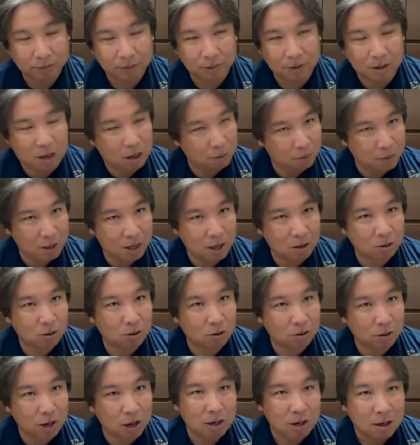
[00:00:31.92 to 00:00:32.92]
金メダル
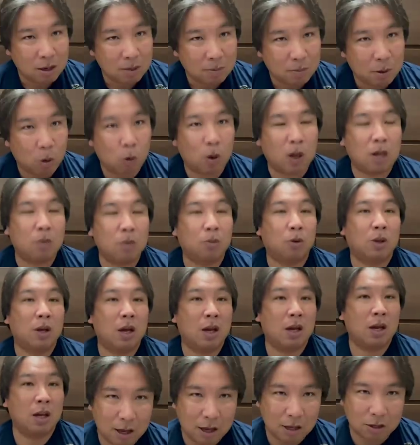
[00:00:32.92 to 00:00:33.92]
とね、まあ、他にも
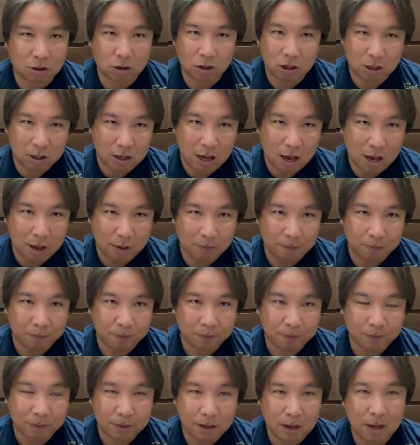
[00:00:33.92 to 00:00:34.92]
ね、水泳、
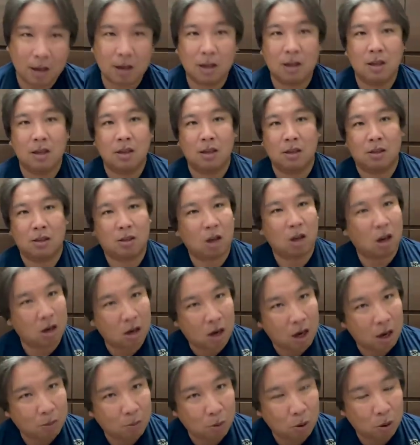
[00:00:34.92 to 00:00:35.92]
ね、
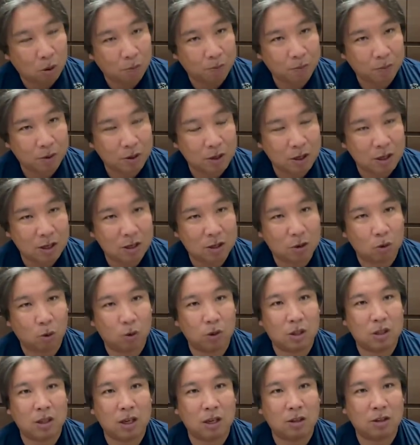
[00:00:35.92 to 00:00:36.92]
サッカーもいい調
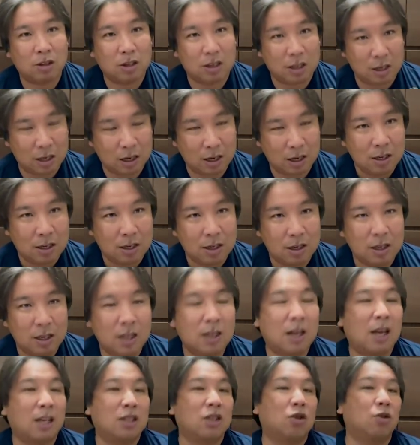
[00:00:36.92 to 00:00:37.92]
子ですし、いい
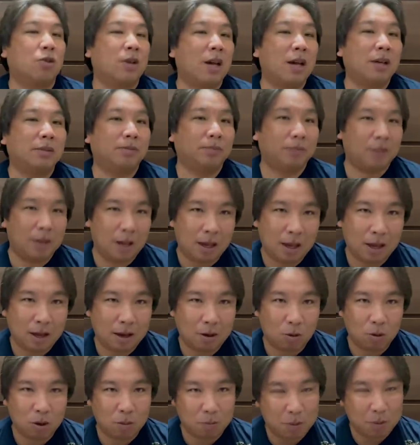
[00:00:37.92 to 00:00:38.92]
感じのね、
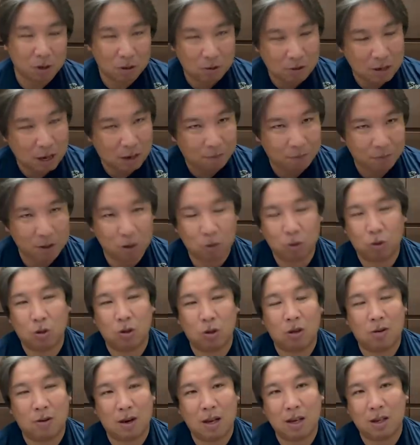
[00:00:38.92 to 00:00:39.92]
えー、オリンピックが日本とし
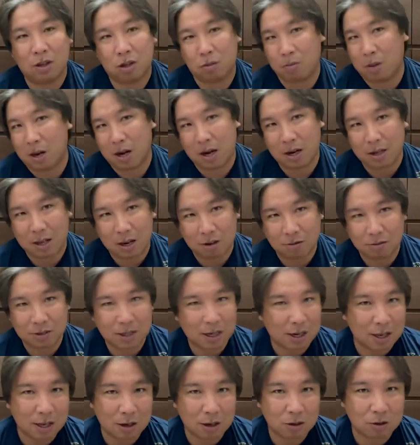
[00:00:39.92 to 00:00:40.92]
てはね、進められてるん
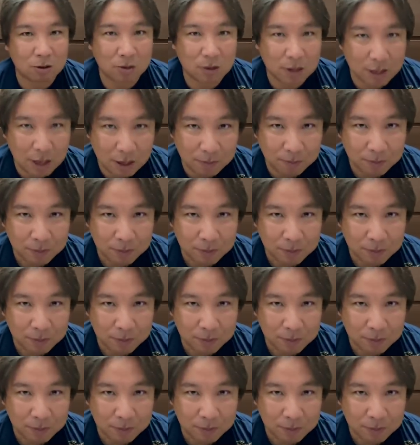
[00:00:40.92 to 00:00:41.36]
じゃないでしょうかね。